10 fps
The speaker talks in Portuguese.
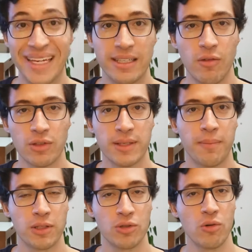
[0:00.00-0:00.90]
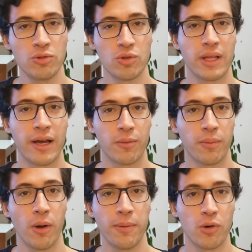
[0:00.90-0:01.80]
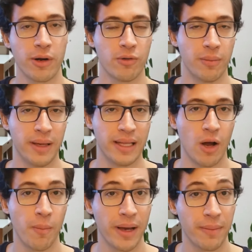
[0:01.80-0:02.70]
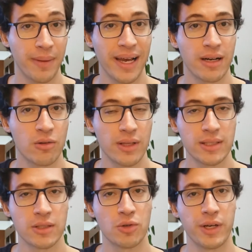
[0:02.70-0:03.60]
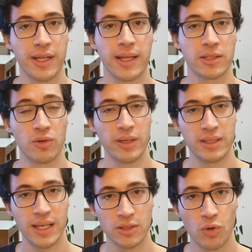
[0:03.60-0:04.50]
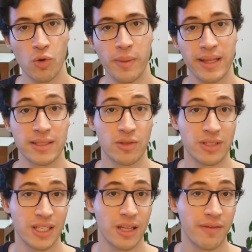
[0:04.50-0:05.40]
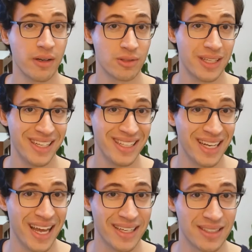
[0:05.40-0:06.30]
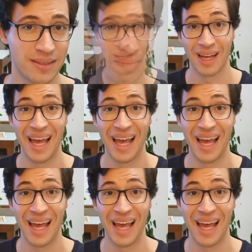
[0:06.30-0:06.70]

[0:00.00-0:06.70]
Então você pode consultar o próprio órgão ambiental para pegar todas as orientações e as documentações que deverão ser entregues.